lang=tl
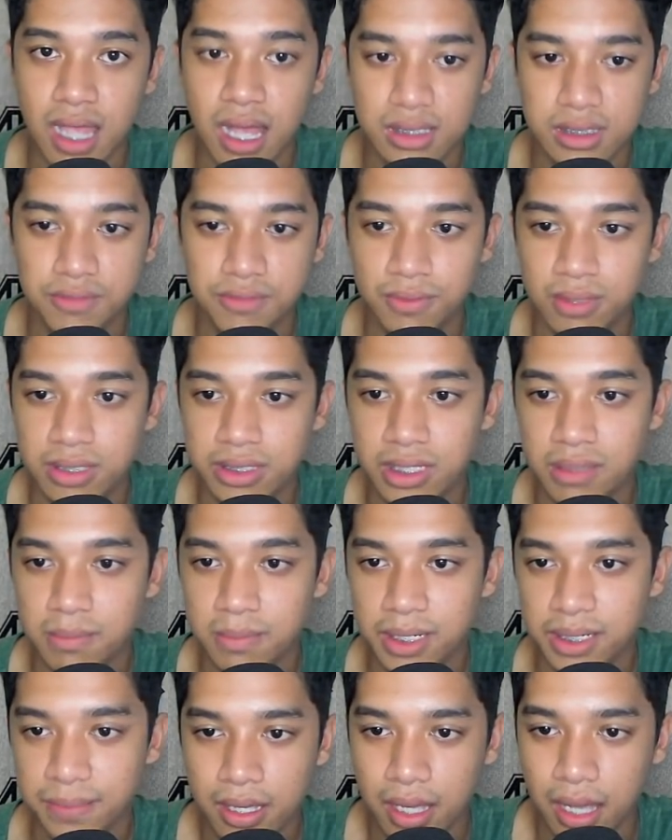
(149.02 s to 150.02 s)
Axie World
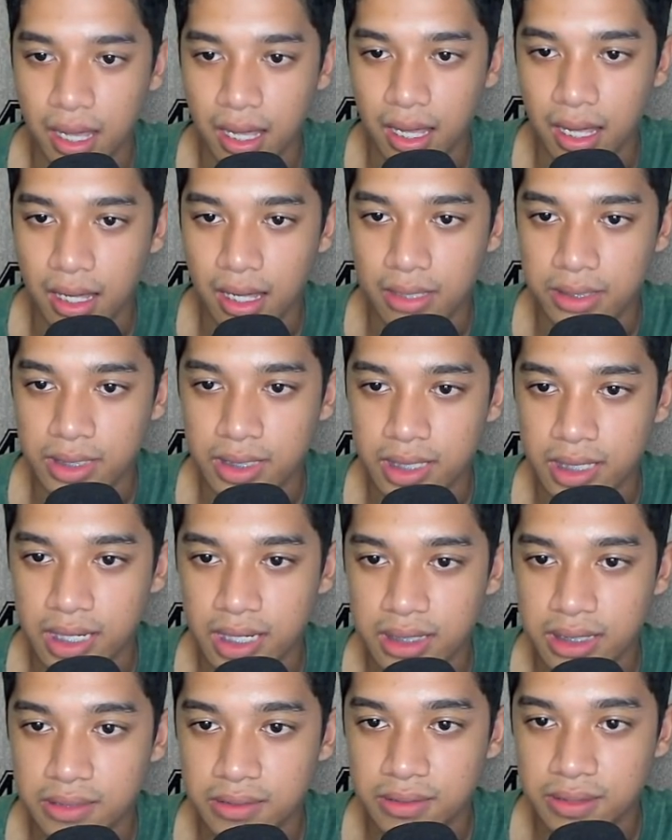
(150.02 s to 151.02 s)
naman, uh, tingnan
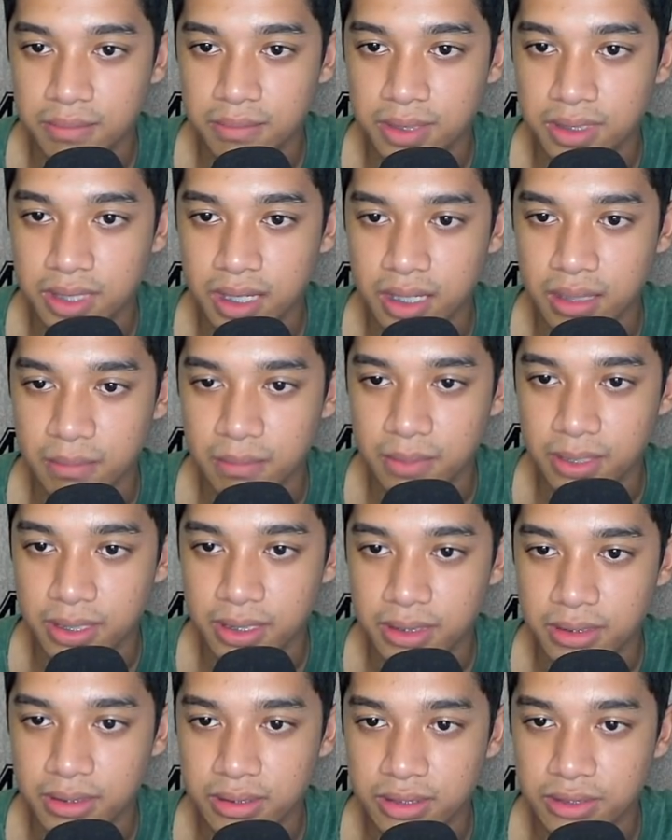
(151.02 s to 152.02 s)
natin yung na-mint and
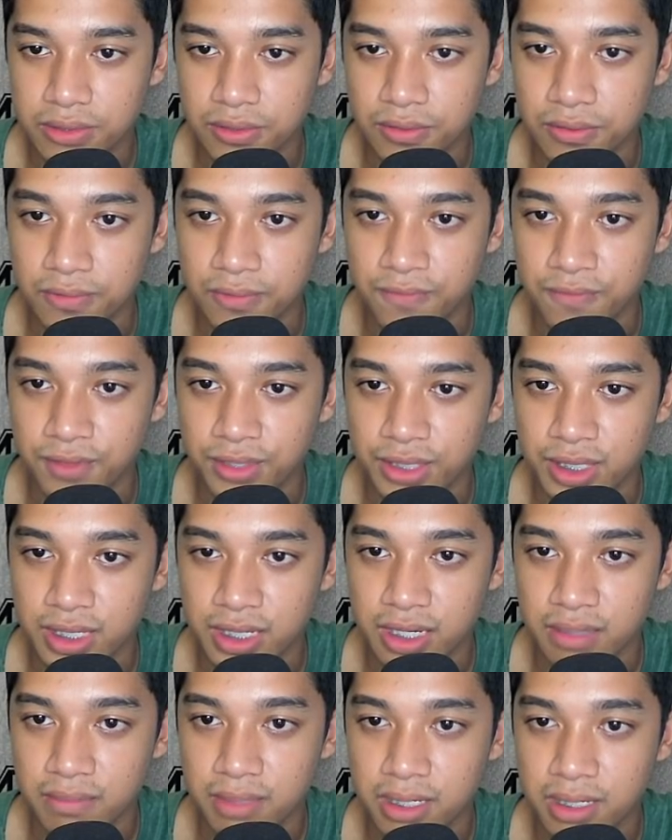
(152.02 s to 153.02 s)
na-burn. So,
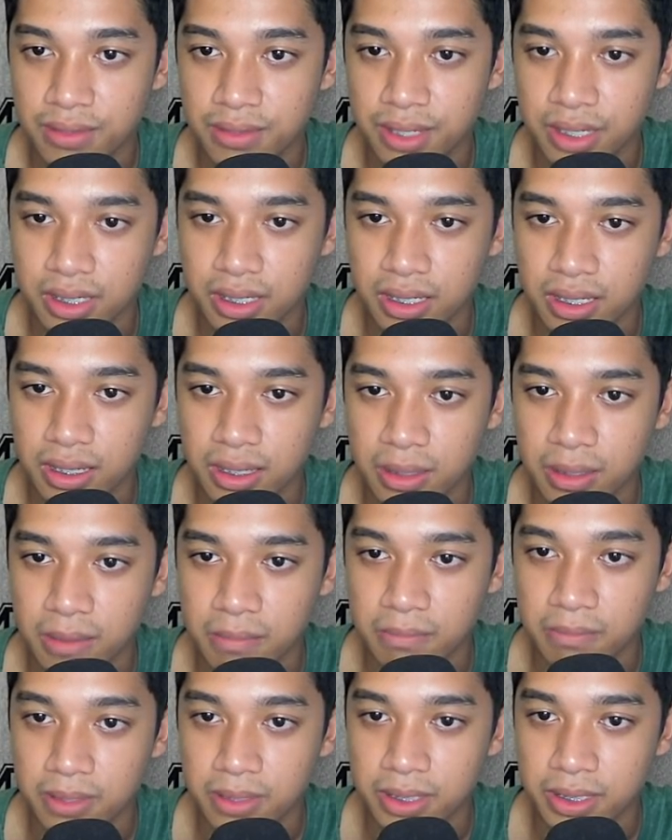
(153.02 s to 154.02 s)
49 million ang
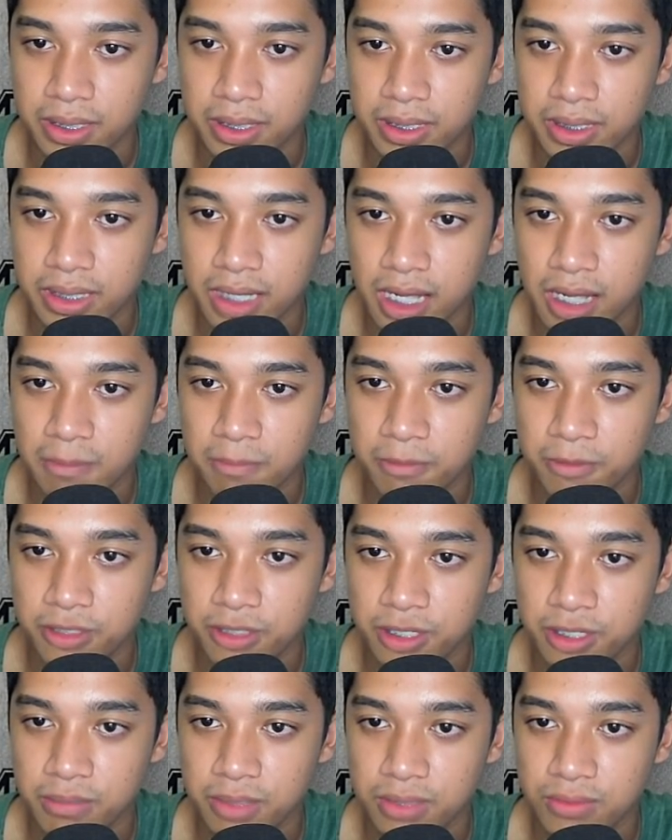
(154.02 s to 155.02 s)
na-burn
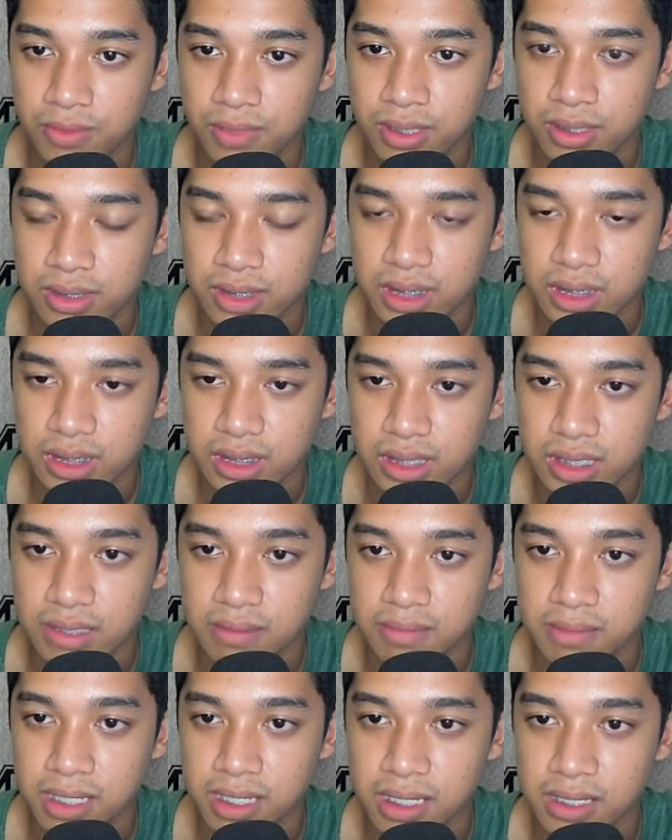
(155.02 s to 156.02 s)
kahapon, na-mint
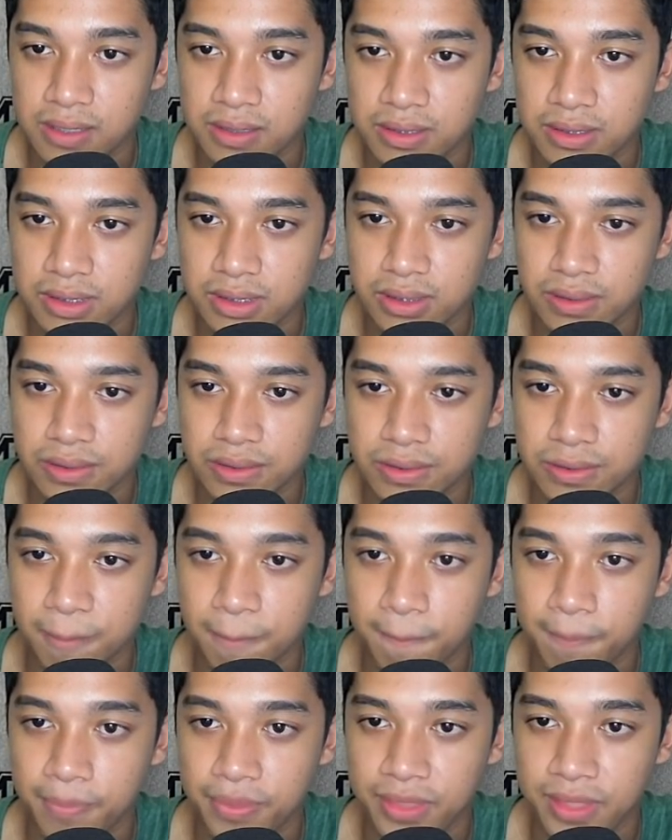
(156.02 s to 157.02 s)
216 million. So,
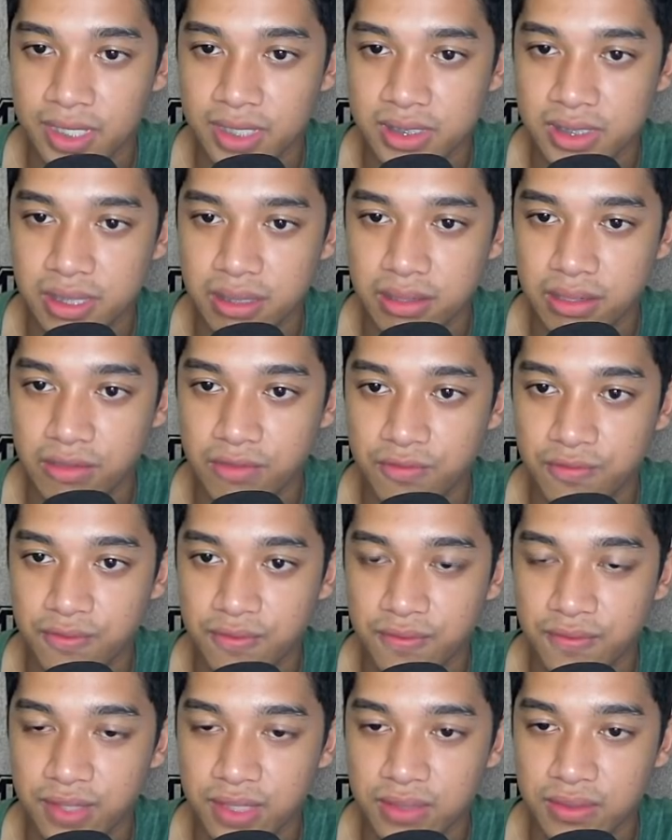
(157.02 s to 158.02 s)
that's around
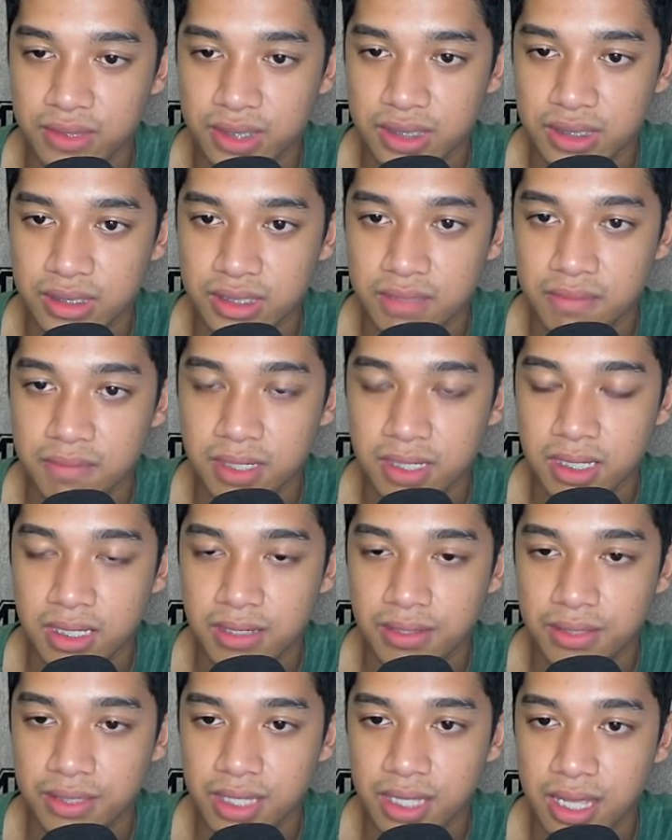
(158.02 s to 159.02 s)
50 to 60
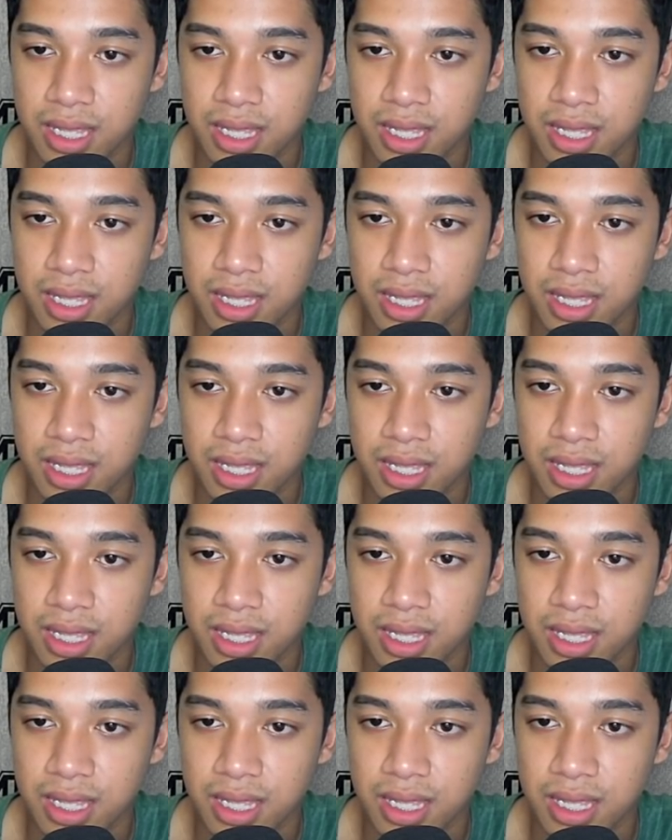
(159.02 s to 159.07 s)
million